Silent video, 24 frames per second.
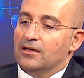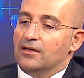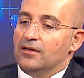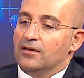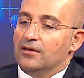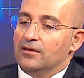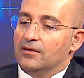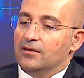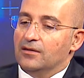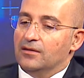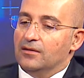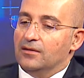
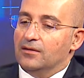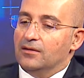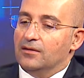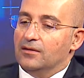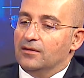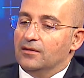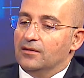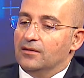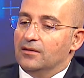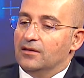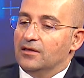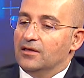e,
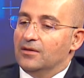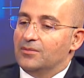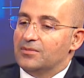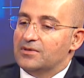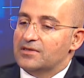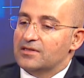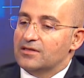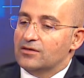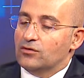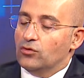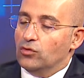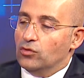
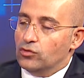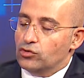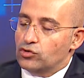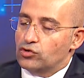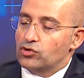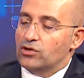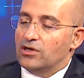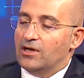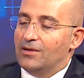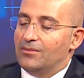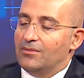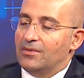yapısını
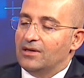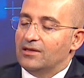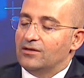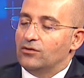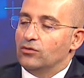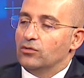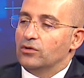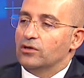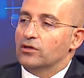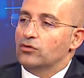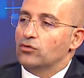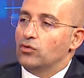oluşturan madde
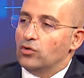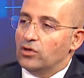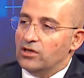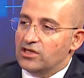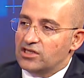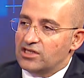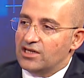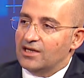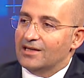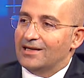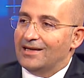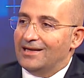olarak
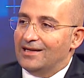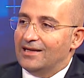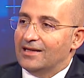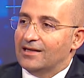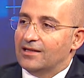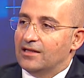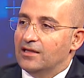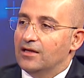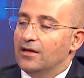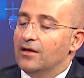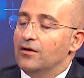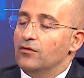kolajen
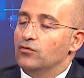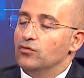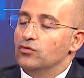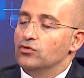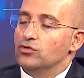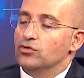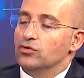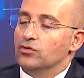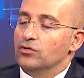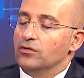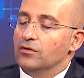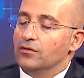gerekli
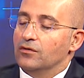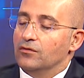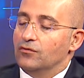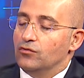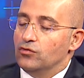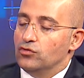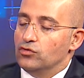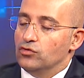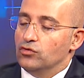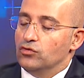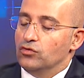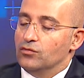vücud,
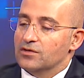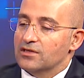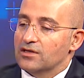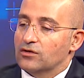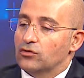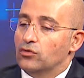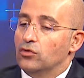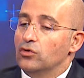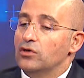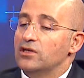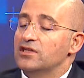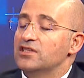vücudumuza.
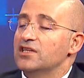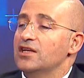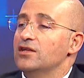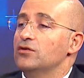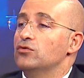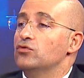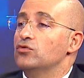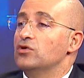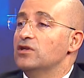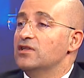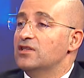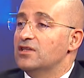Kolajen
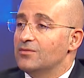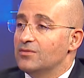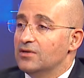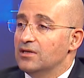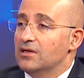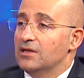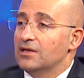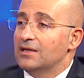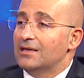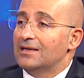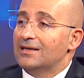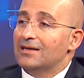
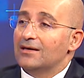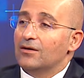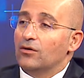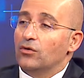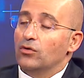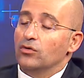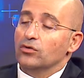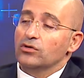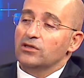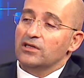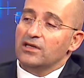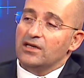üretimi
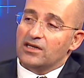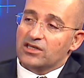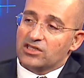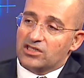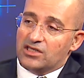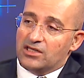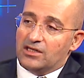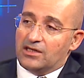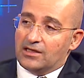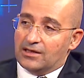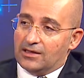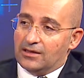orta
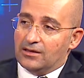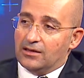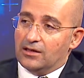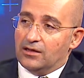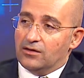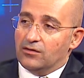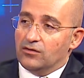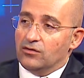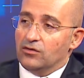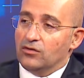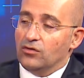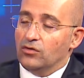yaşlara
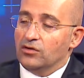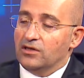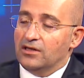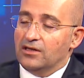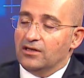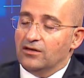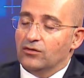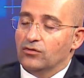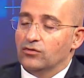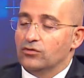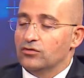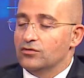kadar
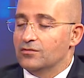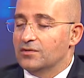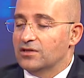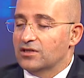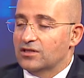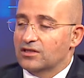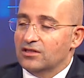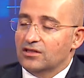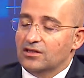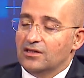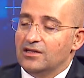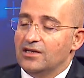yine
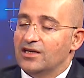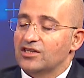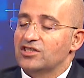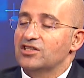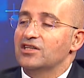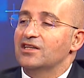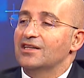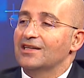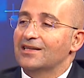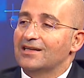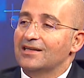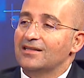35-40'lı
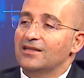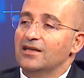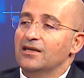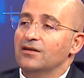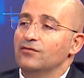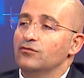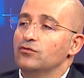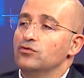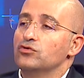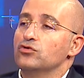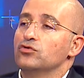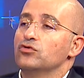yaşlara
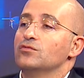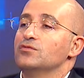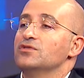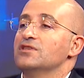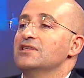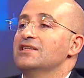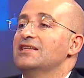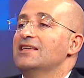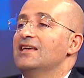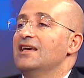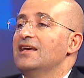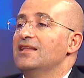kadar
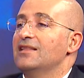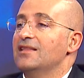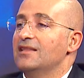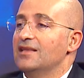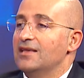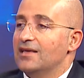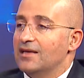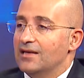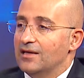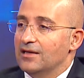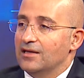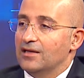vücudumuzun
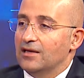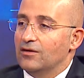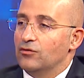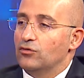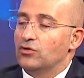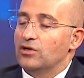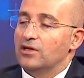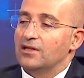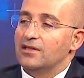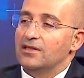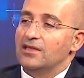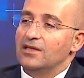kendi
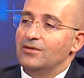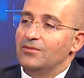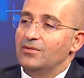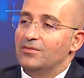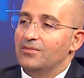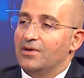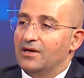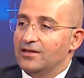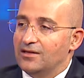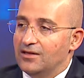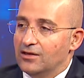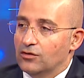ürettiği bir
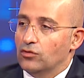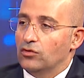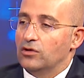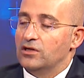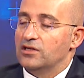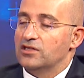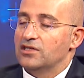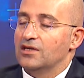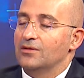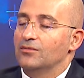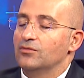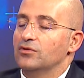madde
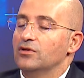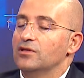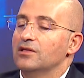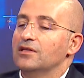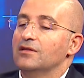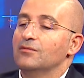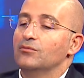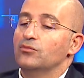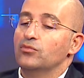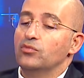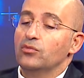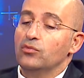kolajen.
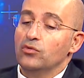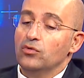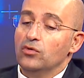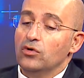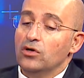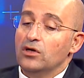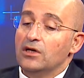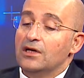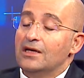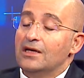Bu